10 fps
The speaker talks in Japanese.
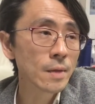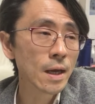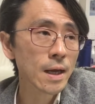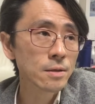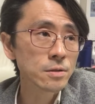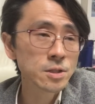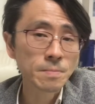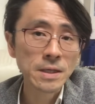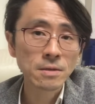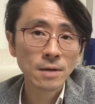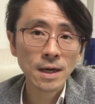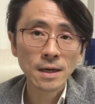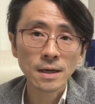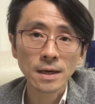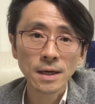あのスピード
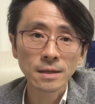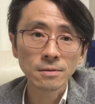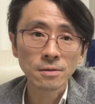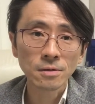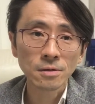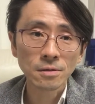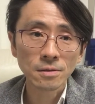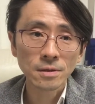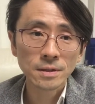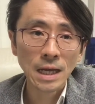が、あのー、